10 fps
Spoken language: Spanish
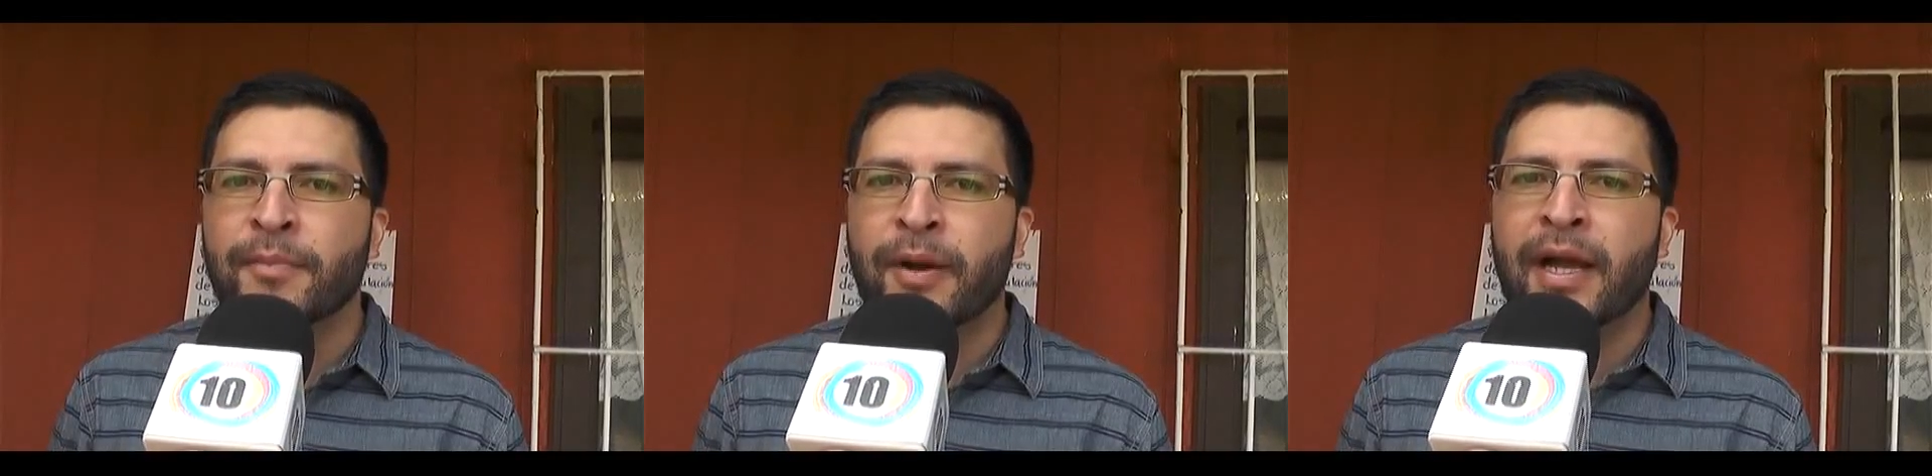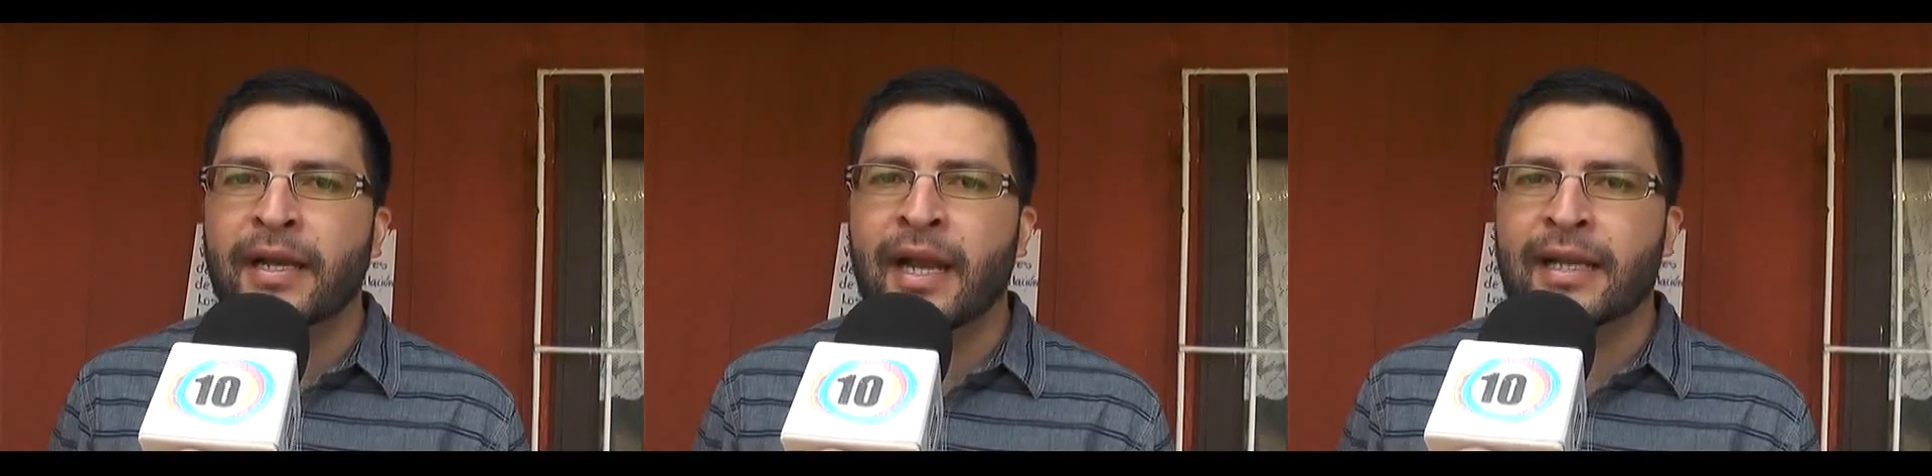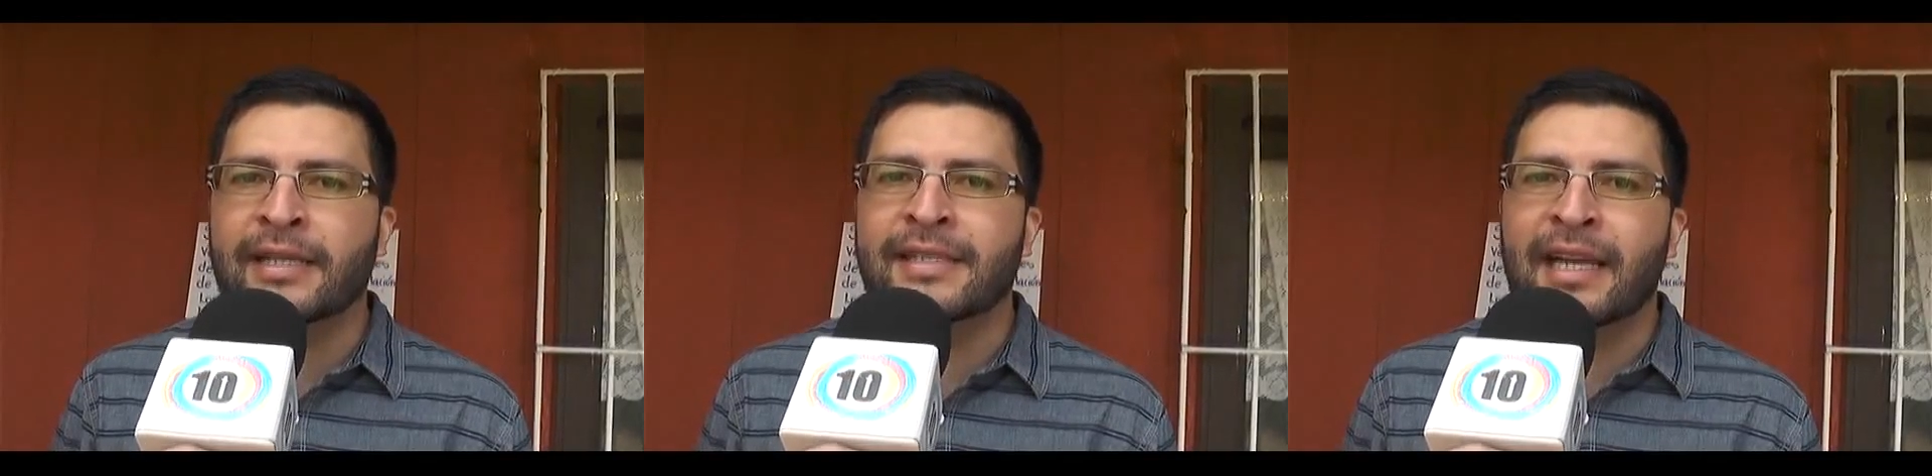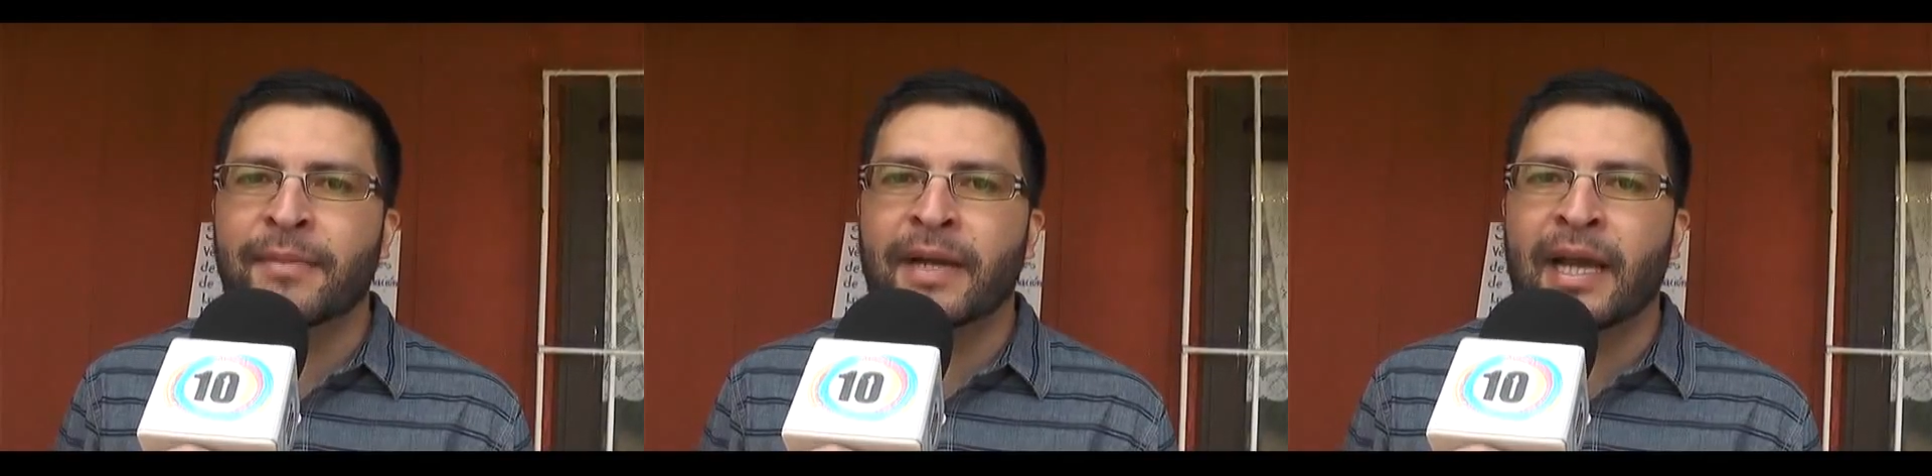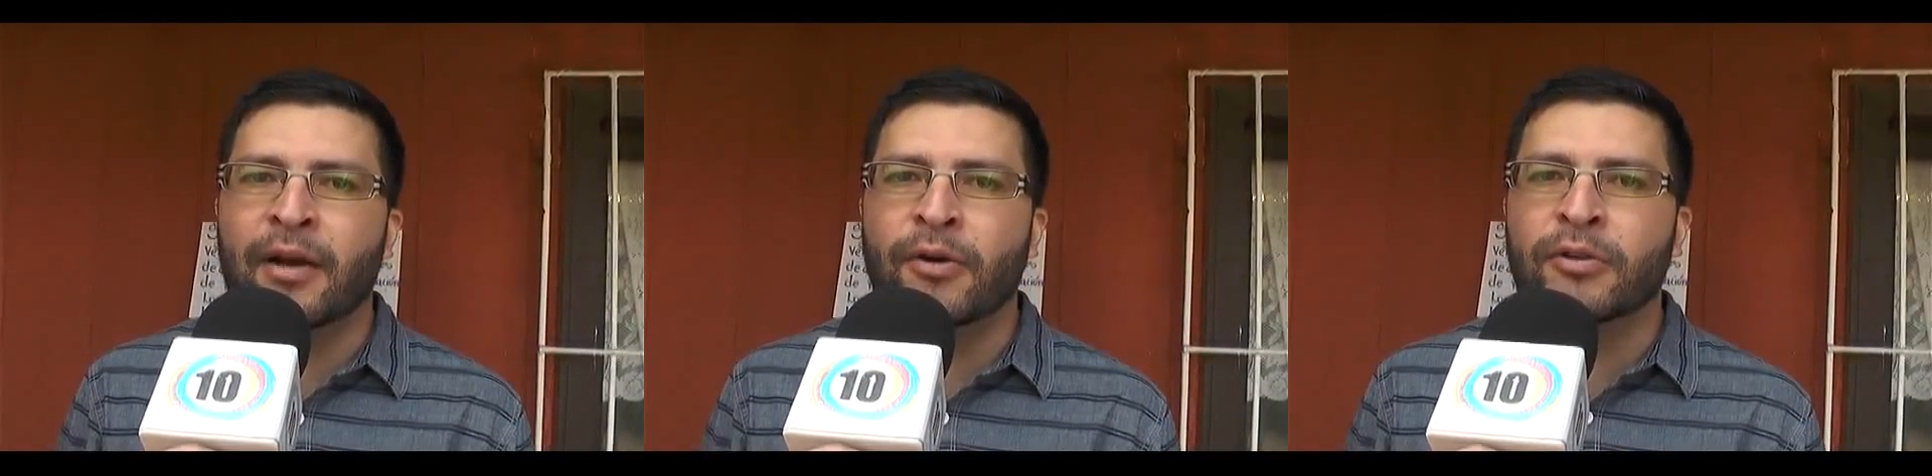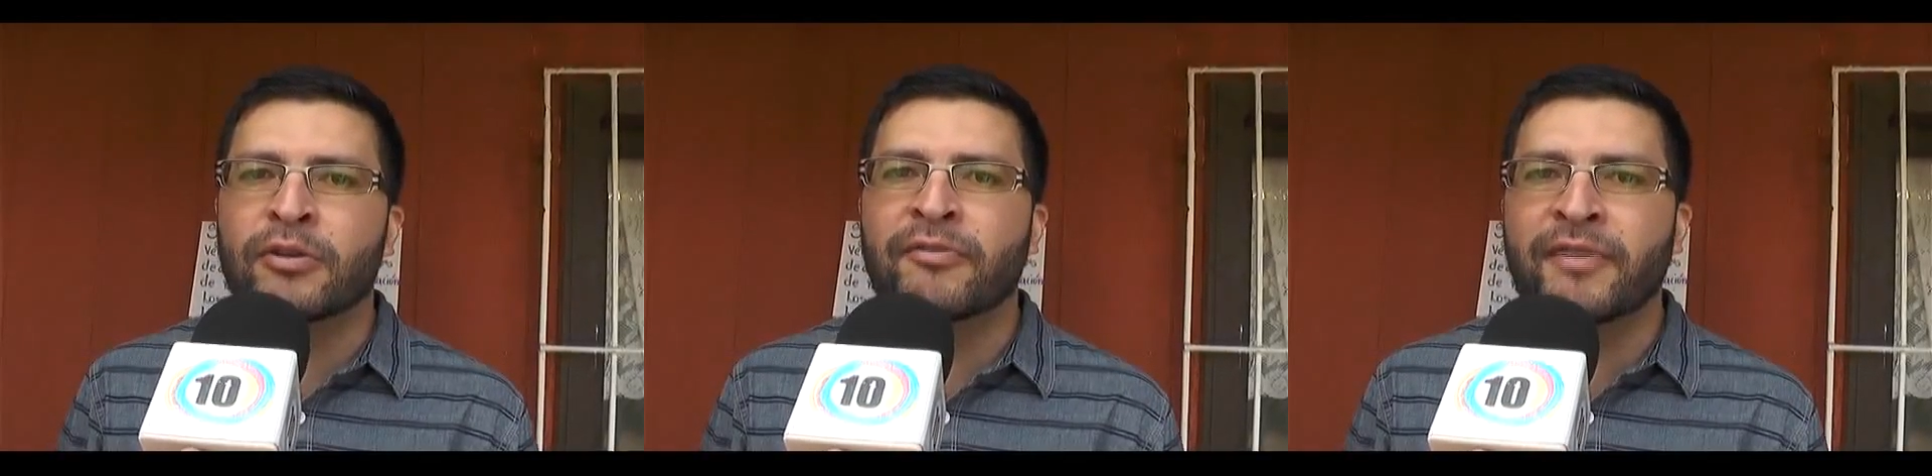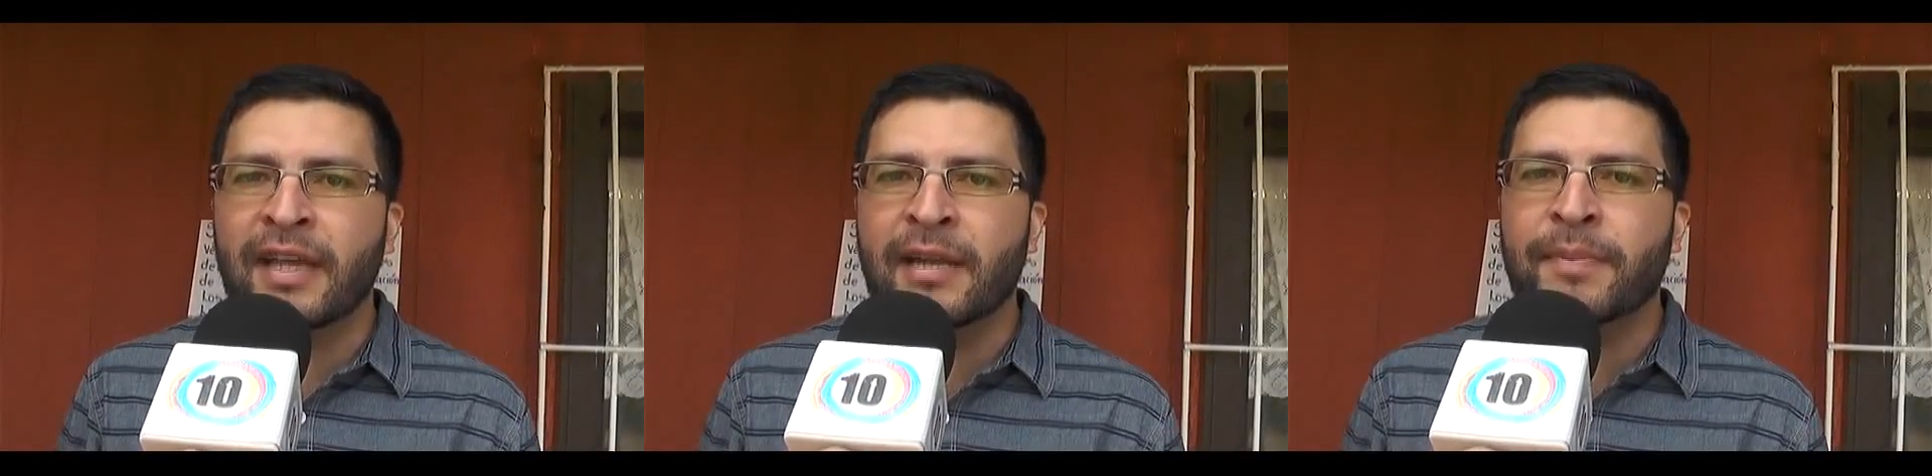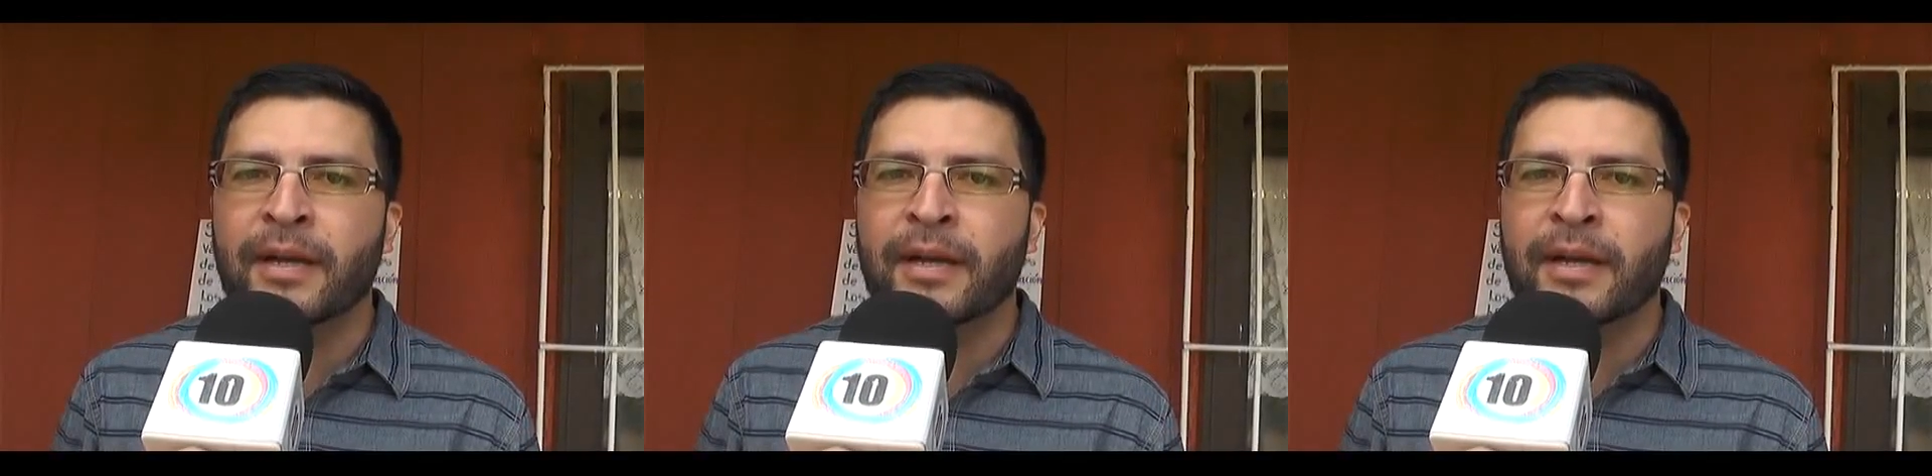puedan alcanzarle para otros bienes,